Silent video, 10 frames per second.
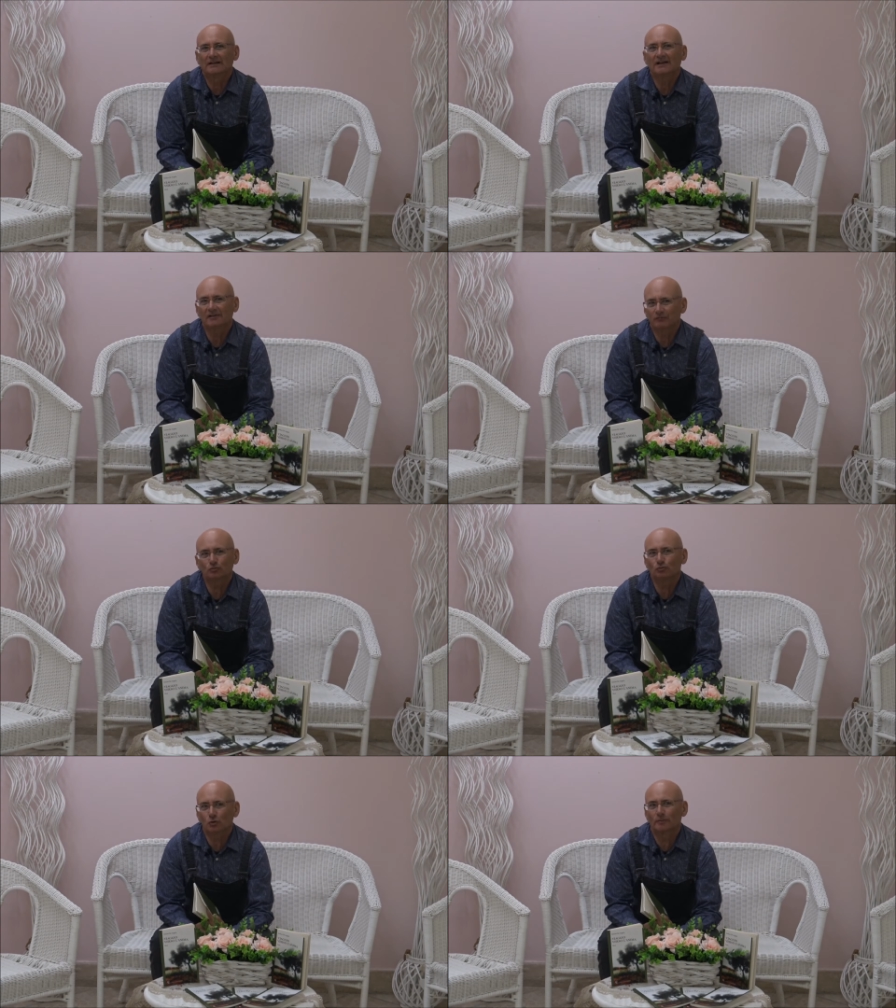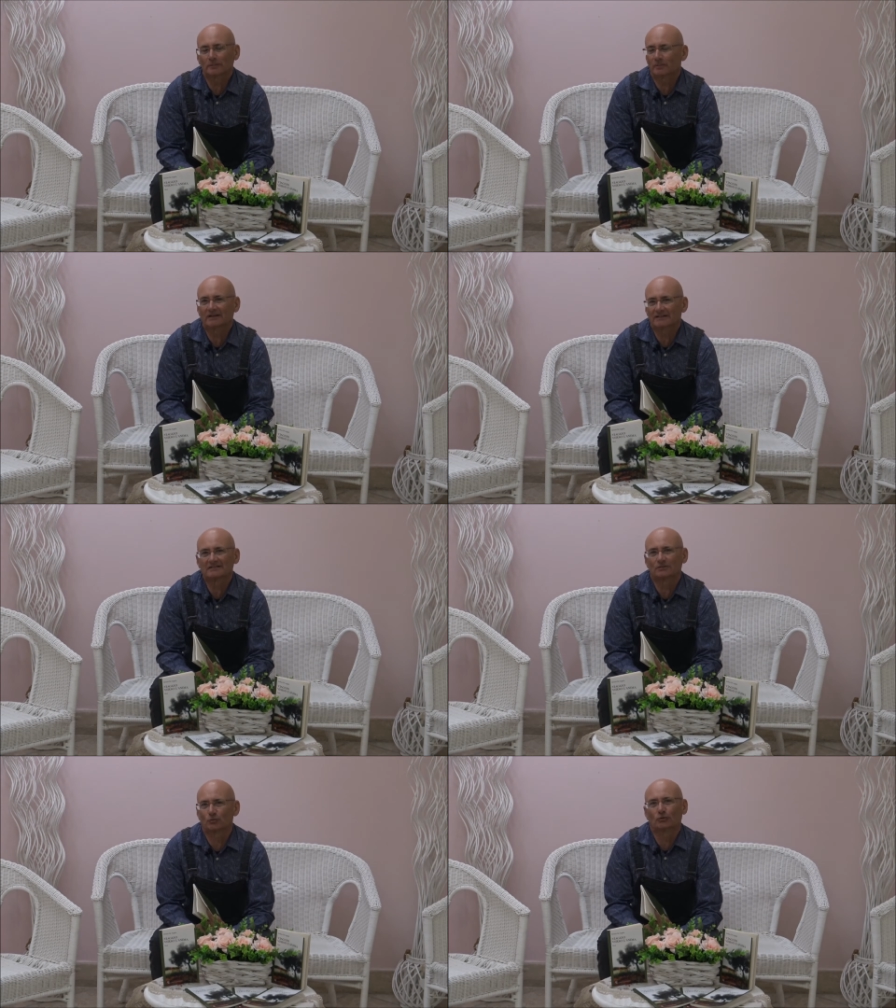e il futuro per me
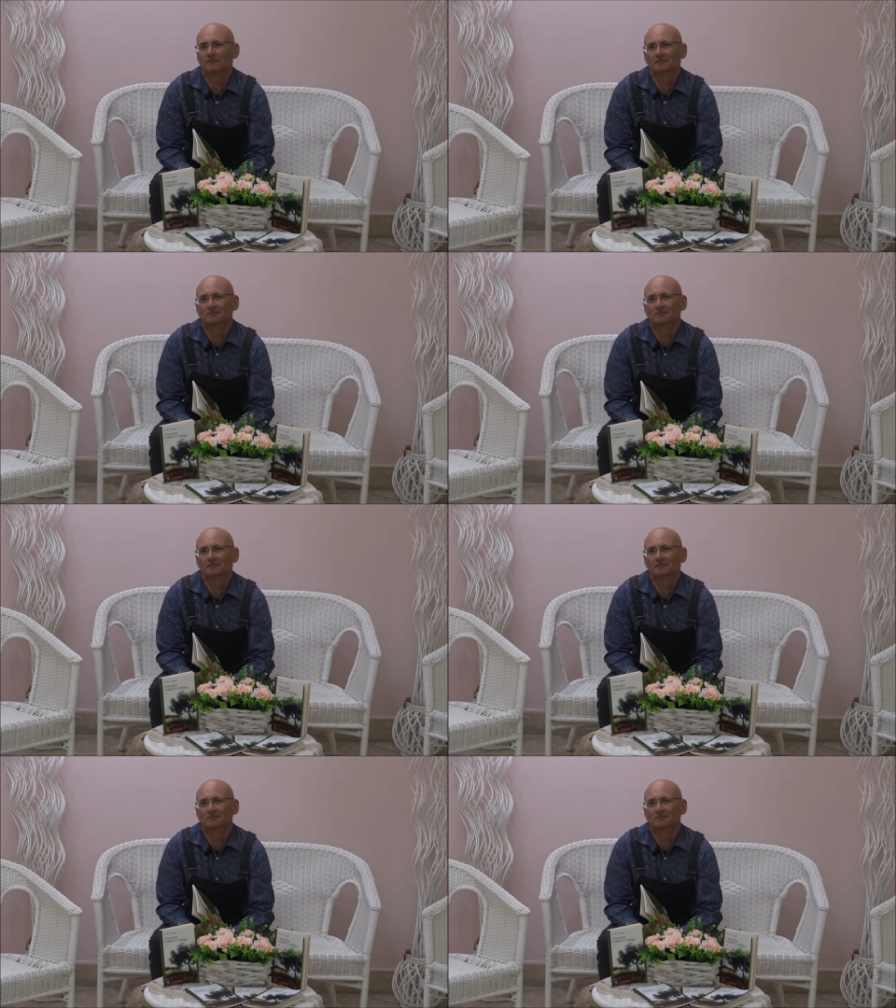adesso è qui.